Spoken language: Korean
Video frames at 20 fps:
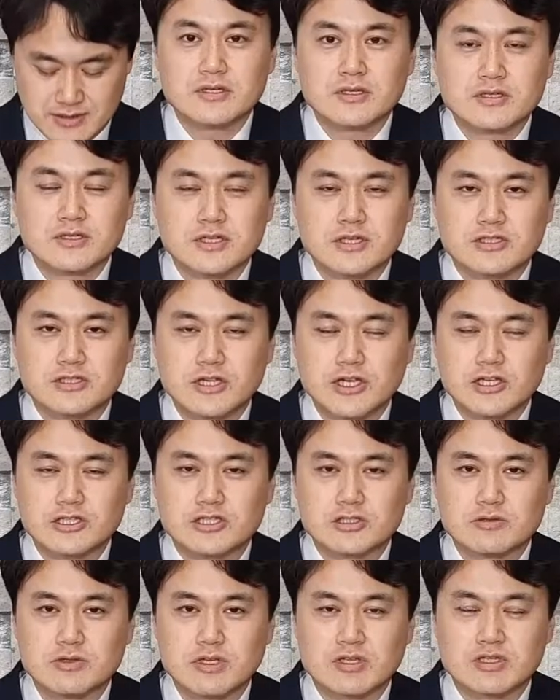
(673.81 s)
그래서
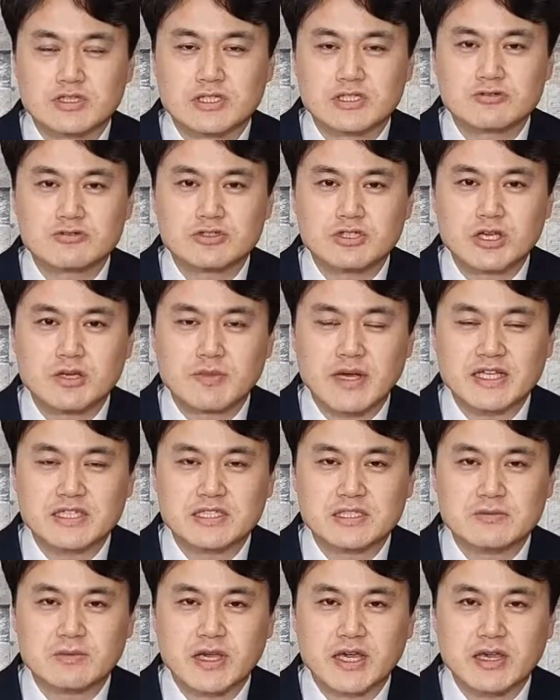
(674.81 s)
예수님께서 19절
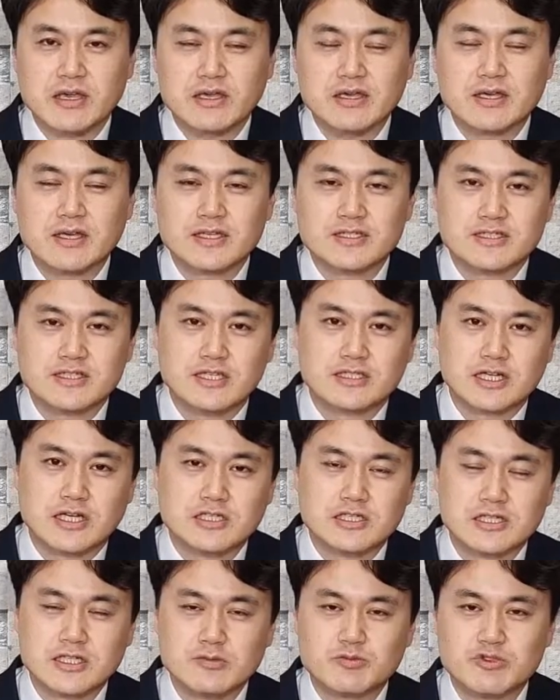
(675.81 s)
말씀에
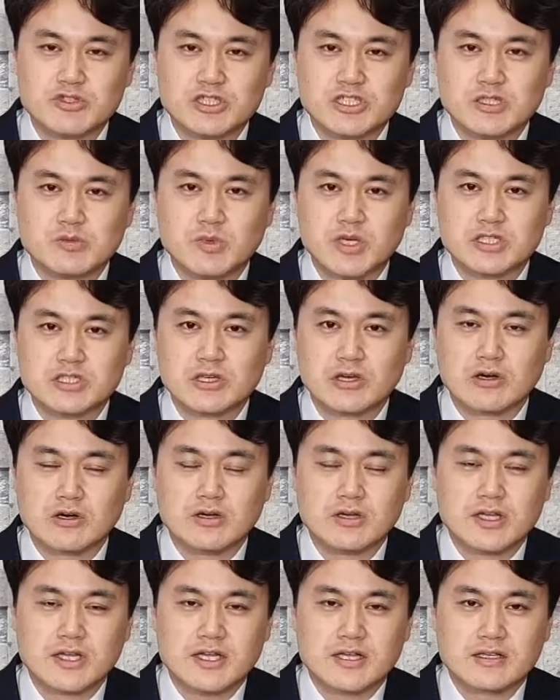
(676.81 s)
제자들을 부르시면서
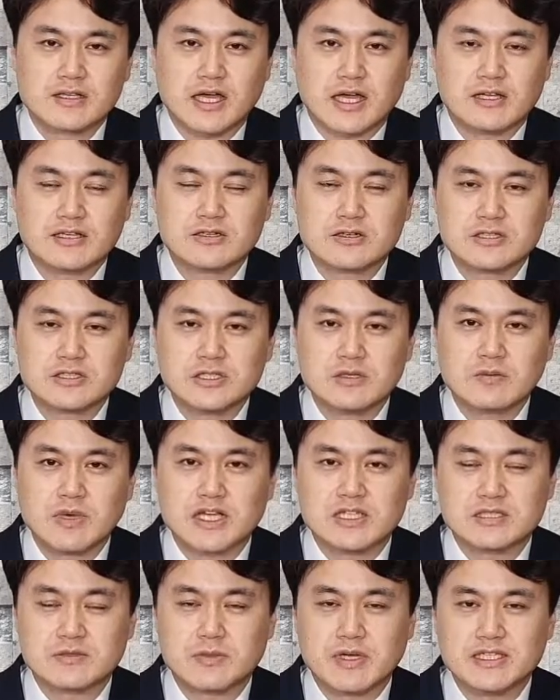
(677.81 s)
다른 것을
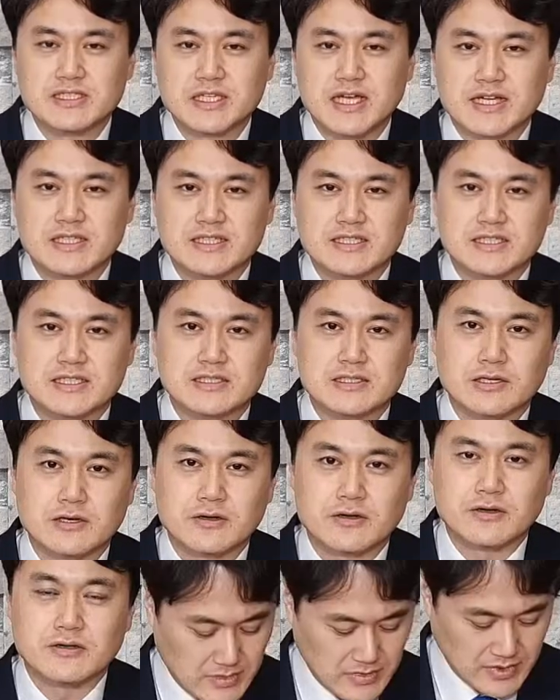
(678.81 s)
말씀하지 않으시죠.